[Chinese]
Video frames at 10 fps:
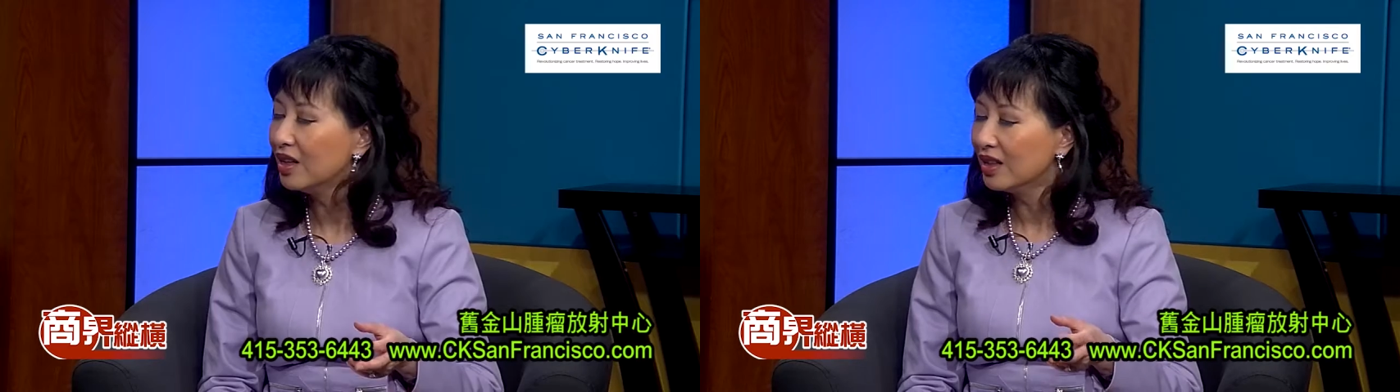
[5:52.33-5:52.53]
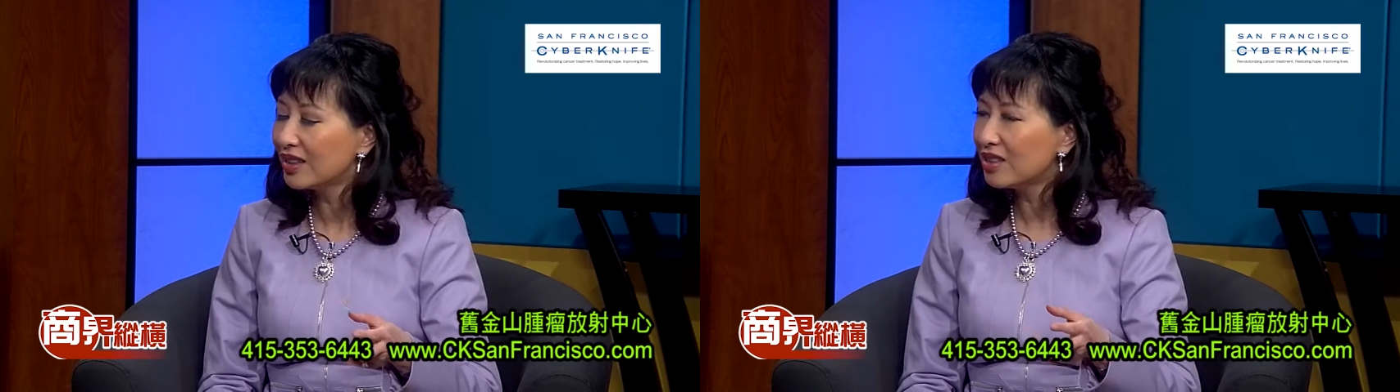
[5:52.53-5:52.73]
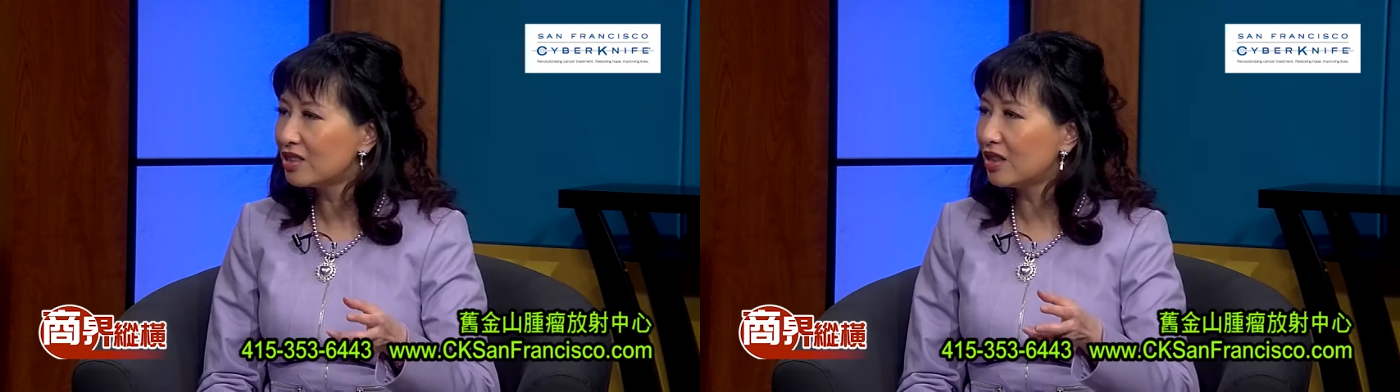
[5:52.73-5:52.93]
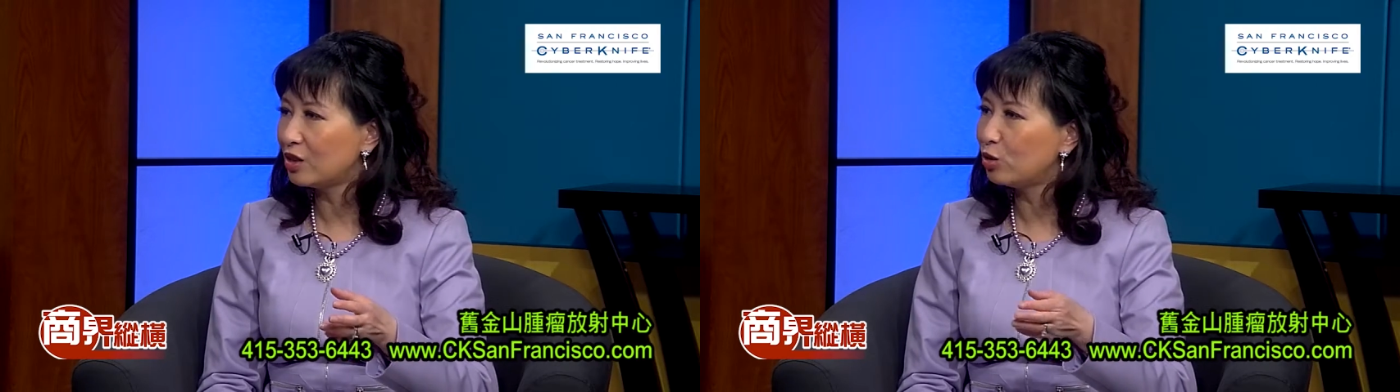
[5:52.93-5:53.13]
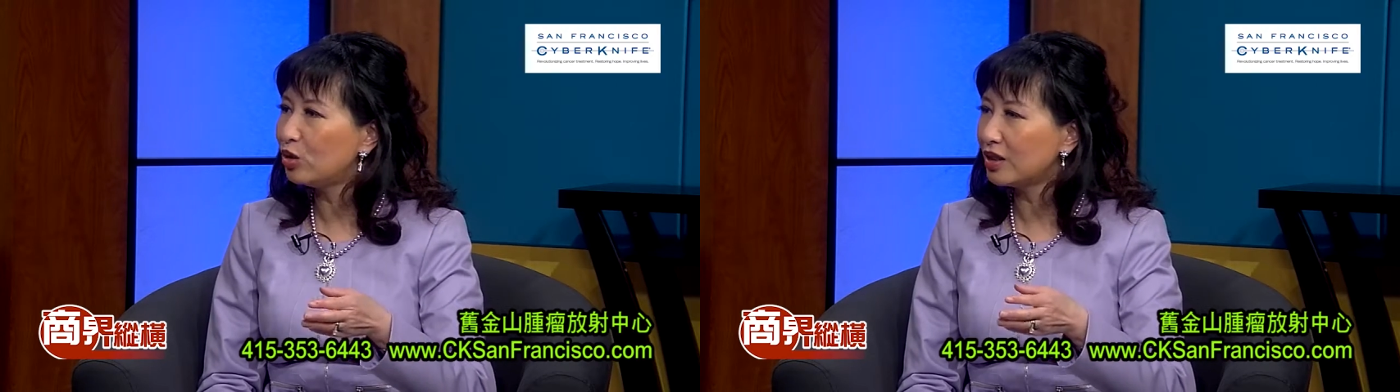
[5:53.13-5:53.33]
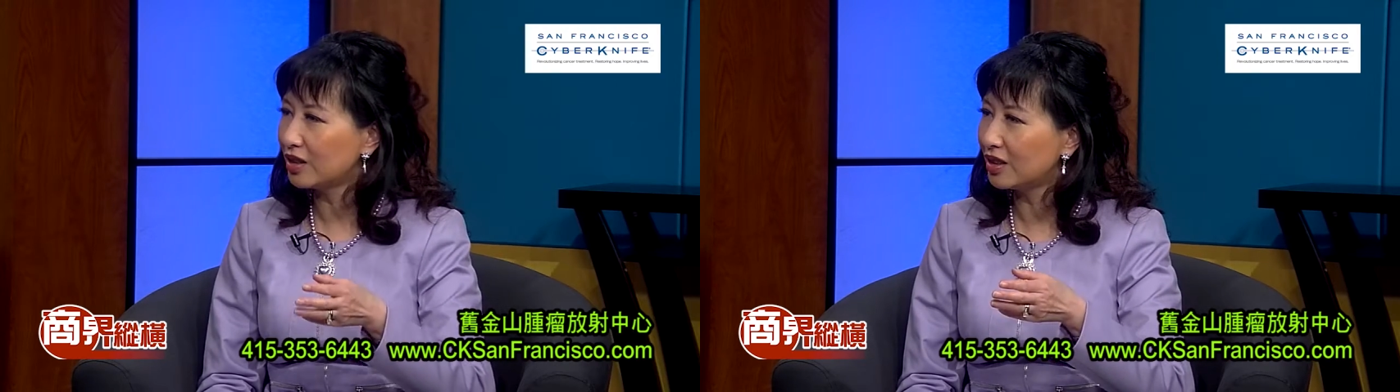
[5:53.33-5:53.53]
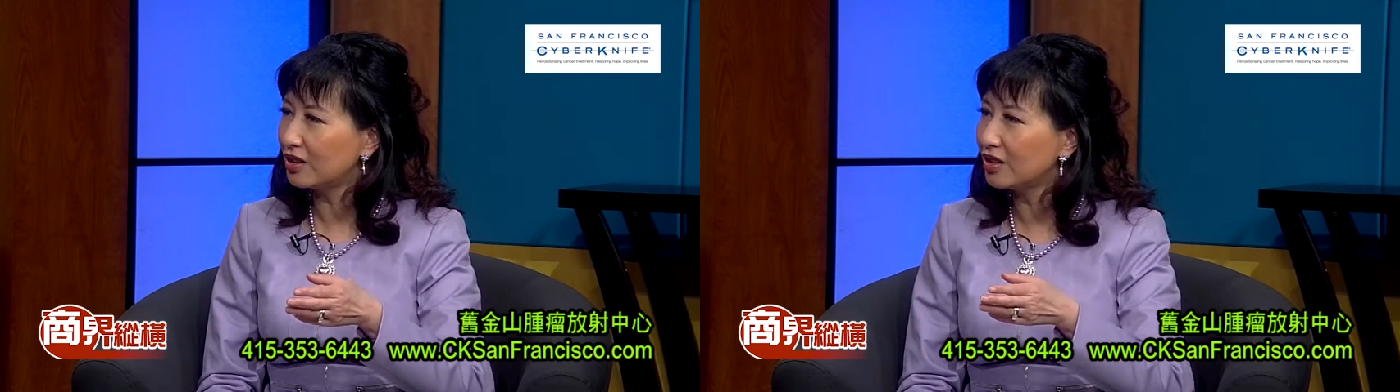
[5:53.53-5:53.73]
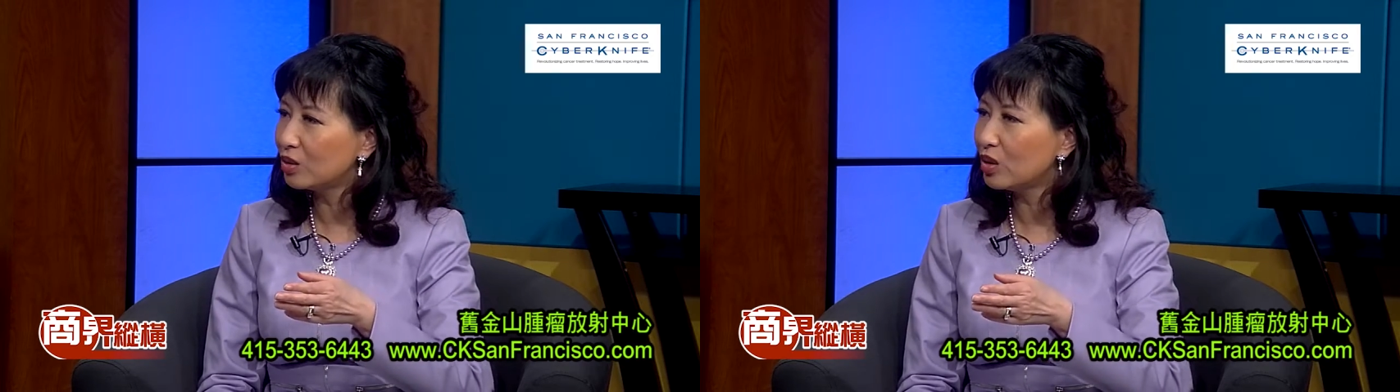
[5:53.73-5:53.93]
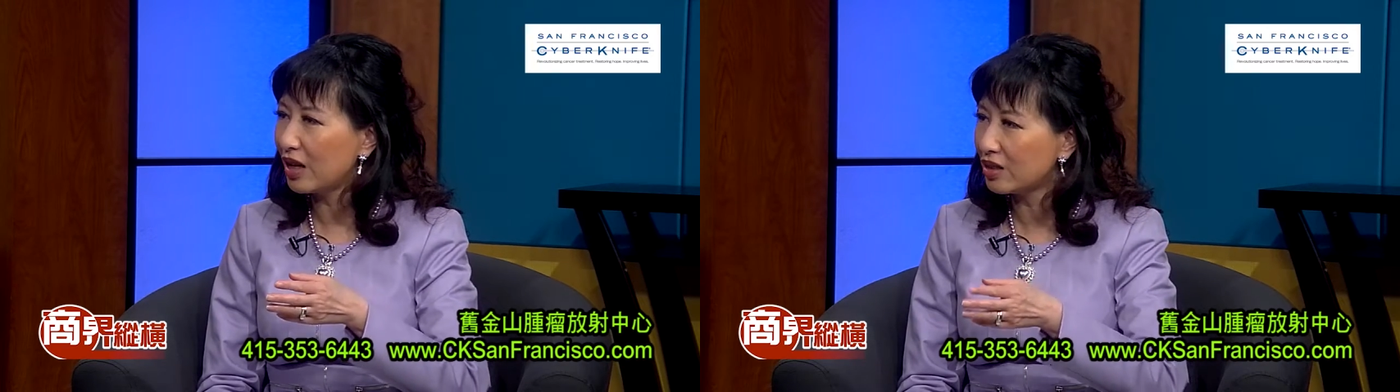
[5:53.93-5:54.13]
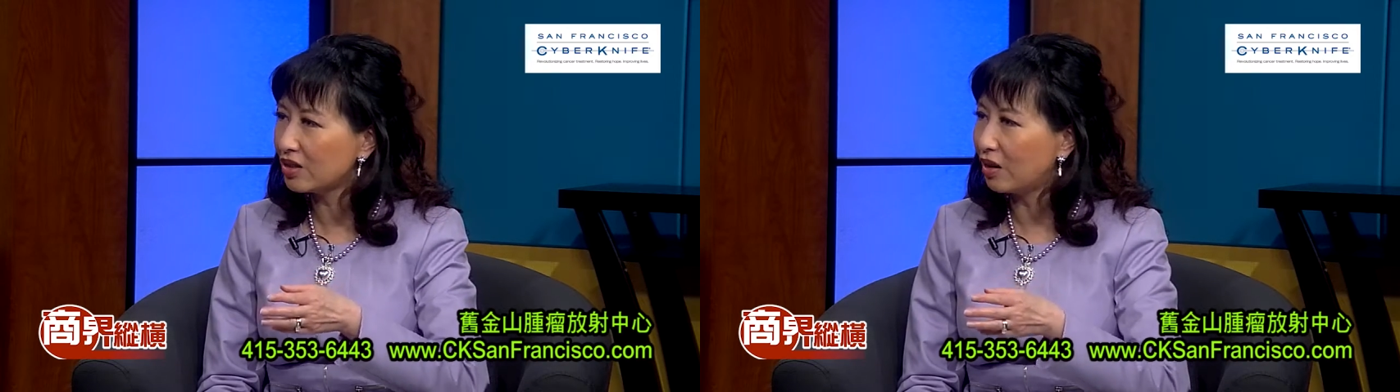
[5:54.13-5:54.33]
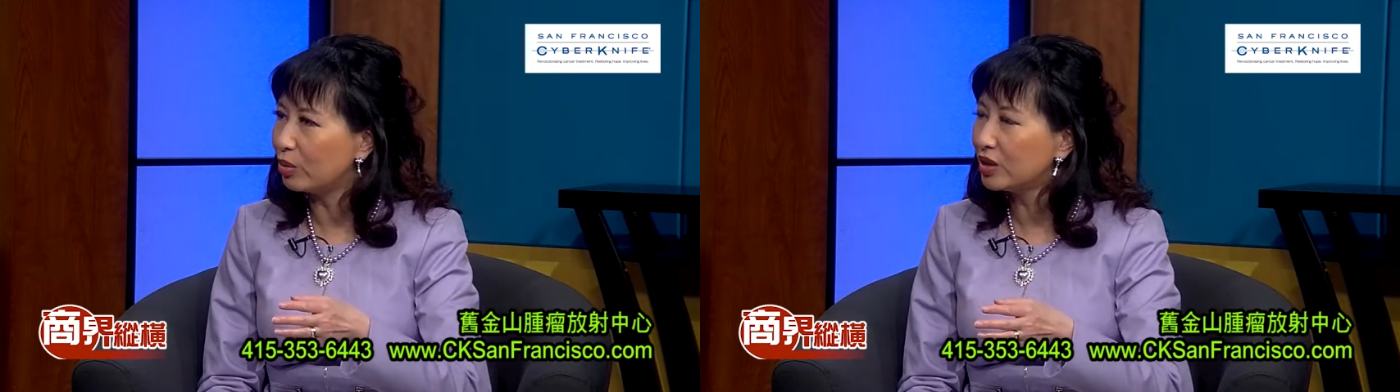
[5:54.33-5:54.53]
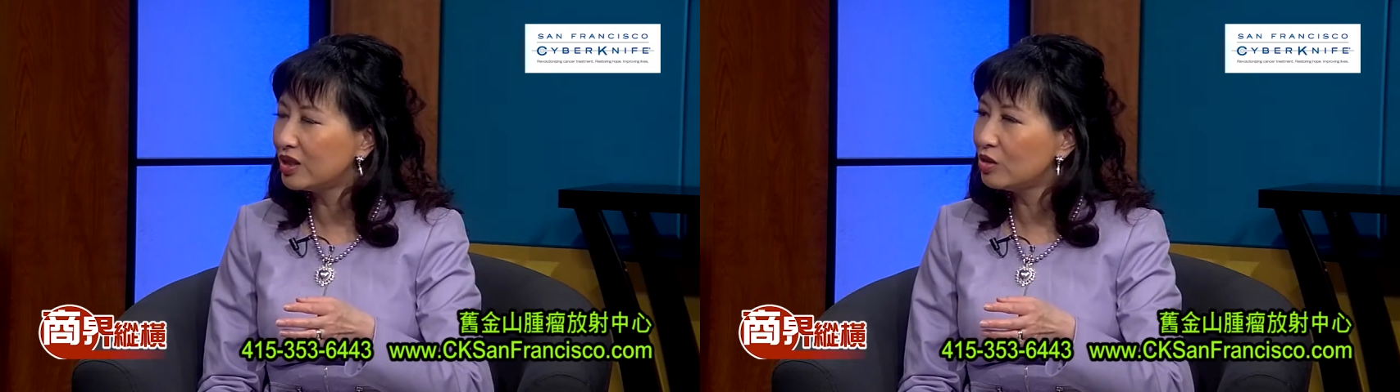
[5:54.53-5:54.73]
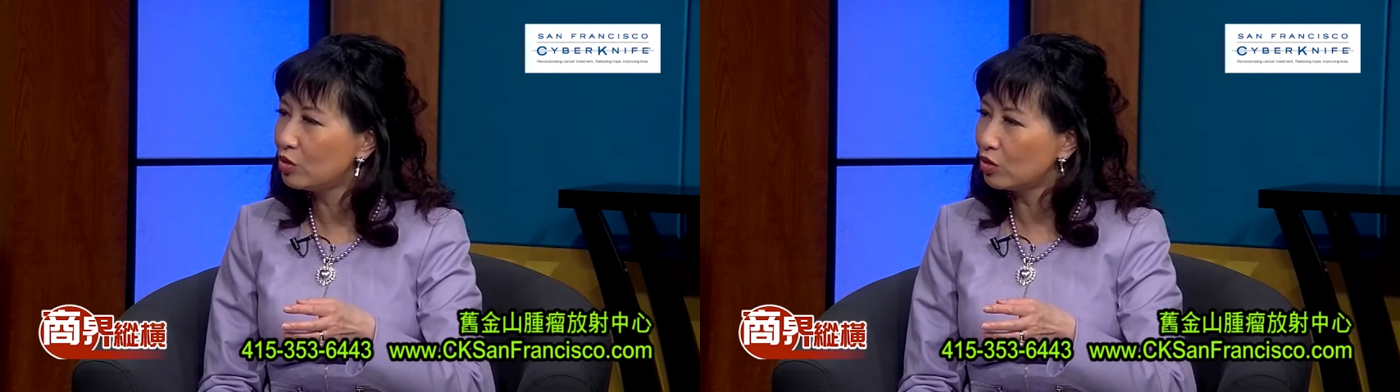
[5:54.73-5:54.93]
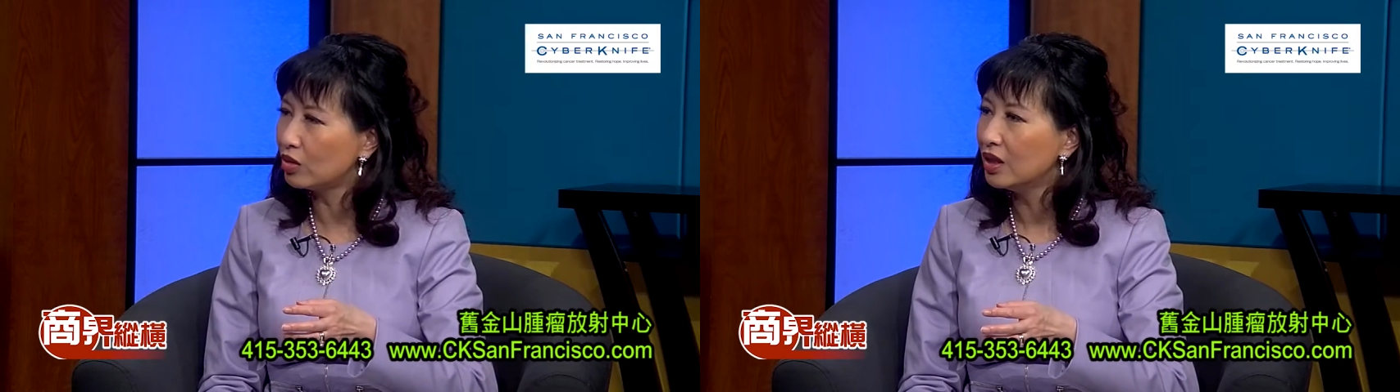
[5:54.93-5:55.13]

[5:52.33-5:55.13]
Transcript: 但是很多人可能都还是搞不清楚。